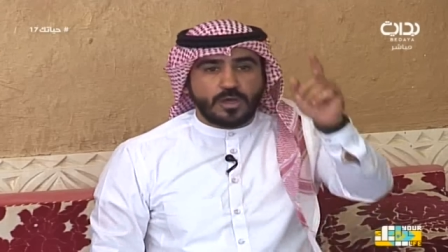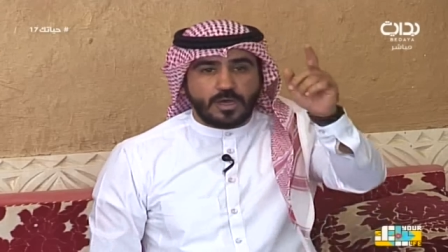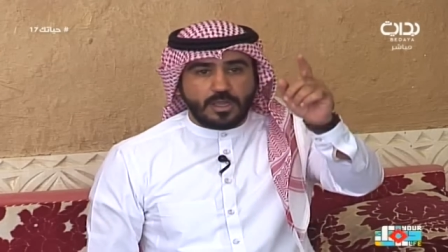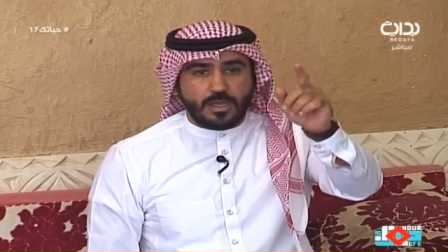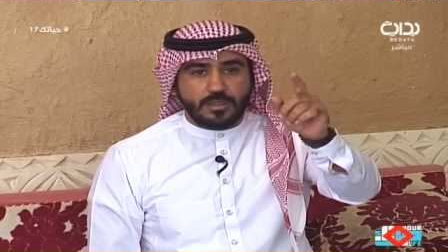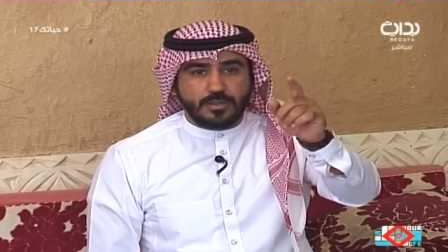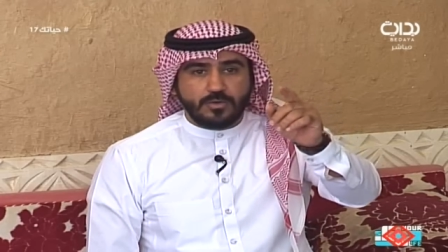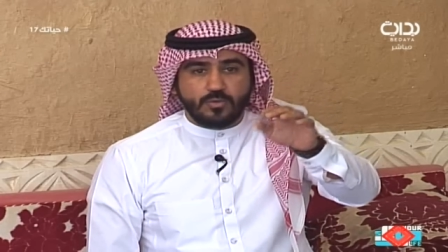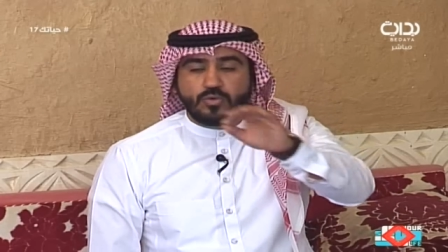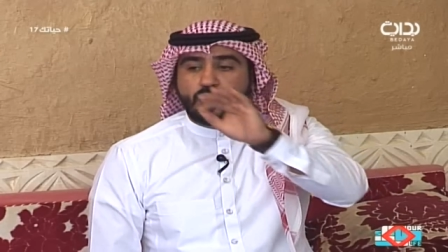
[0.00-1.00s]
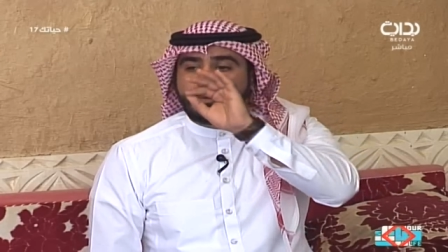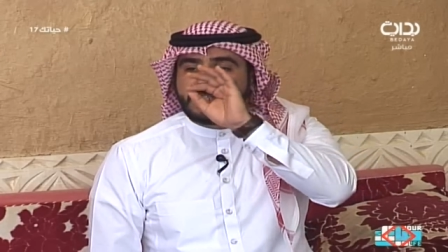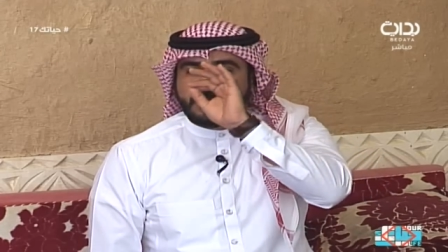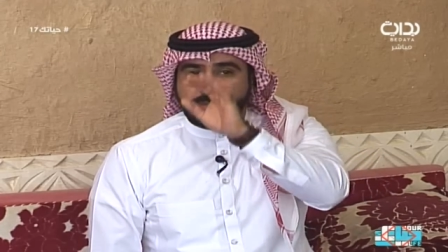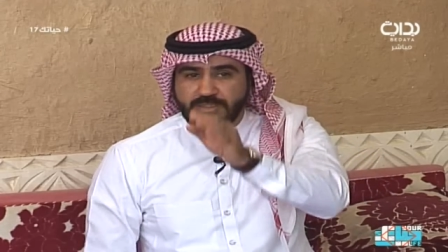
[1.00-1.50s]
خالها ولو
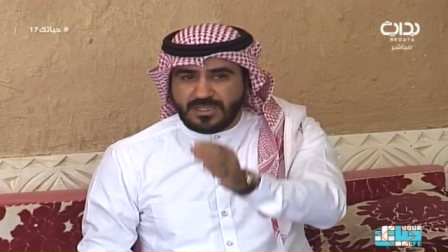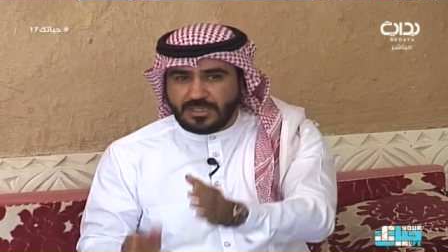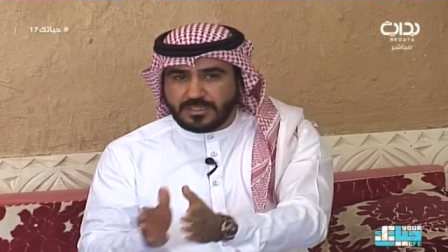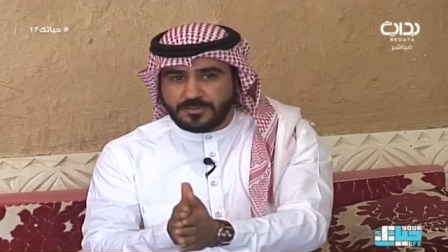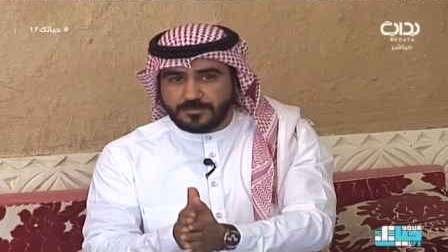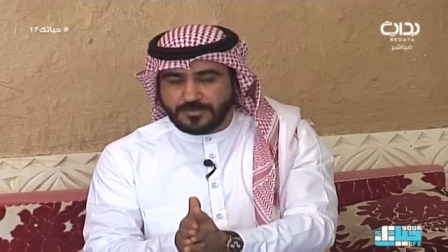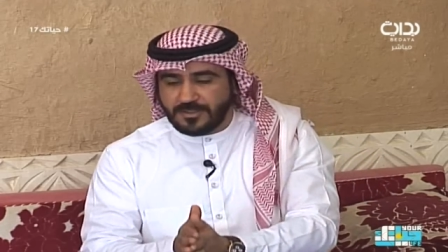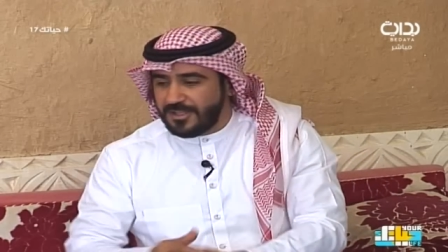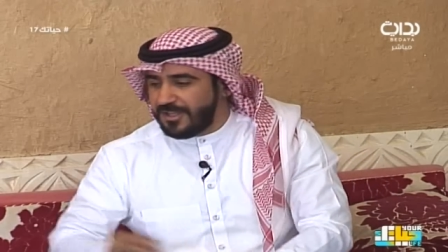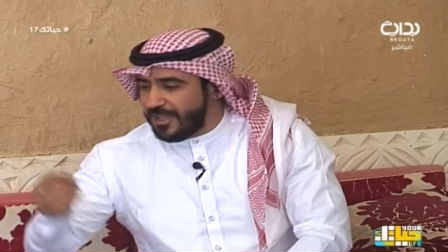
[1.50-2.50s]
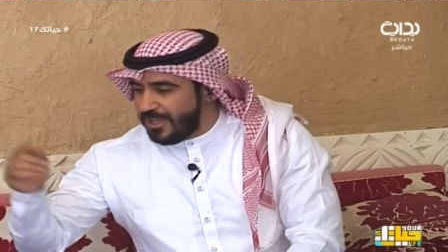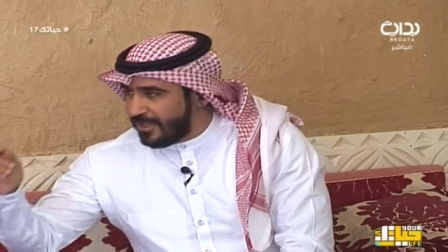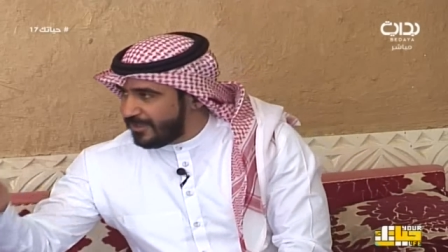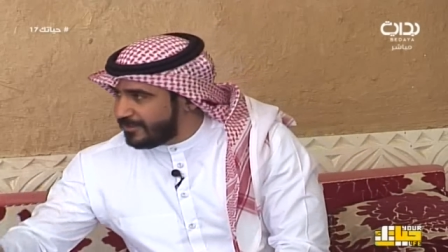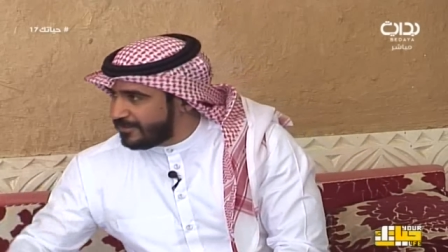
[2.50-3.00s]
مدري من الحكيم وترى
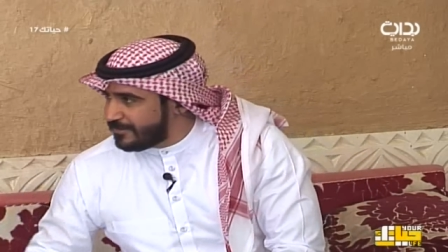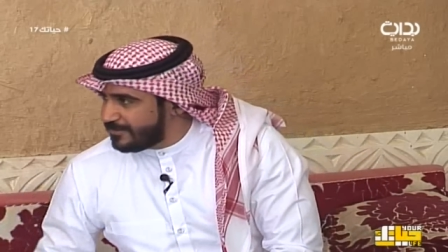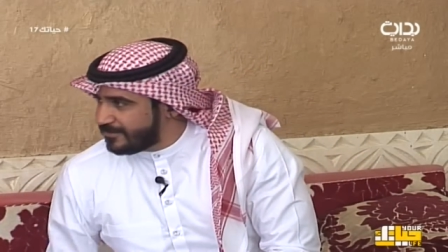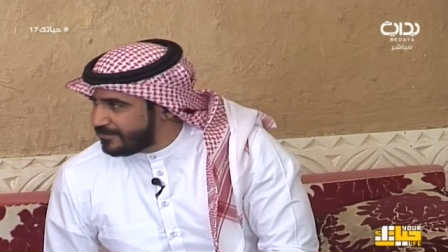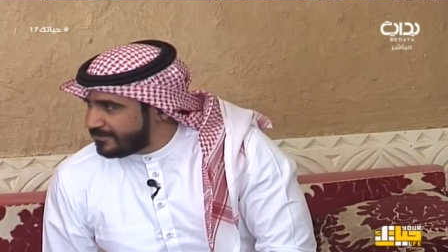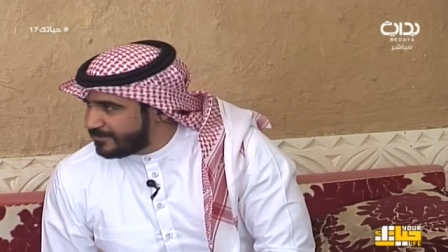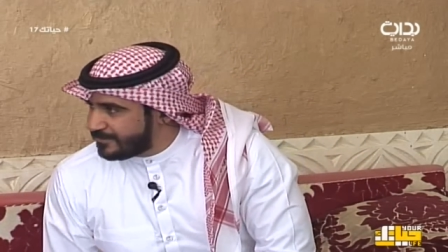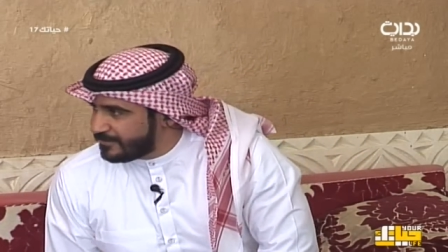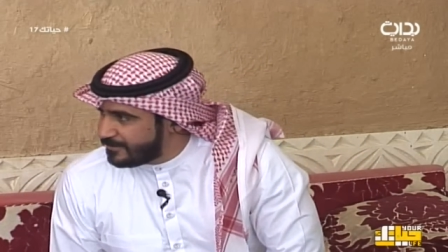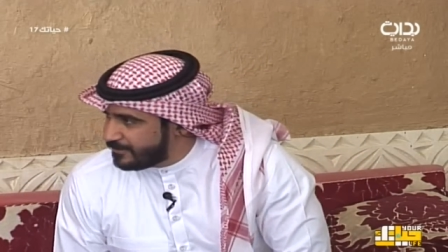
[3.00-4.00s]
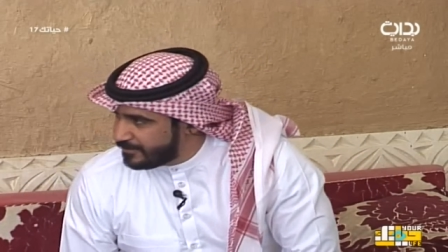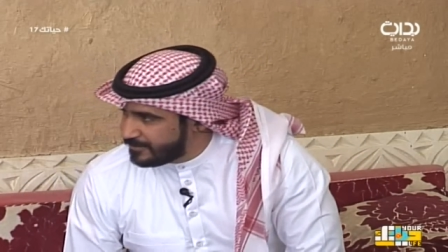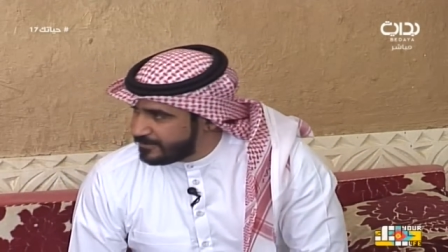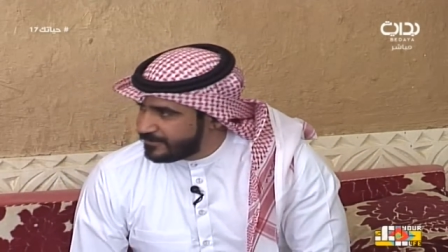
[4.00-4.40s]
في شيء مهم ترى ابو فزاع هذا إيه. الكلام